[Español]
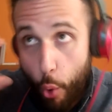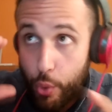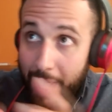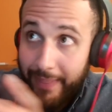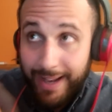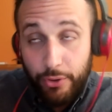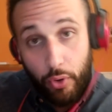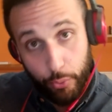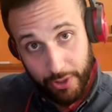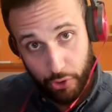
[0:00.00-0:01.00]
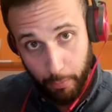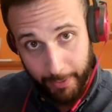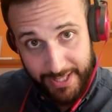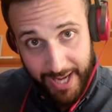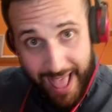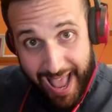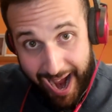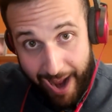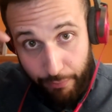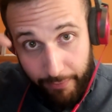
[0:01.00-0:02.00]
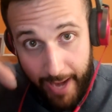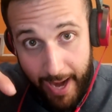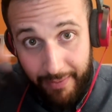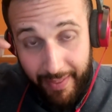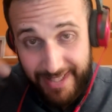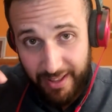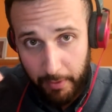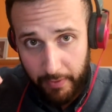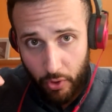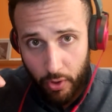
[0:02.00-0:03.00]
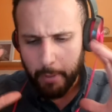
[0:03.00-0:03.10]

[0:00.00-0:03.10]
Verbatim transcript: o un adelanto de una sorpresa al final de este vídeo.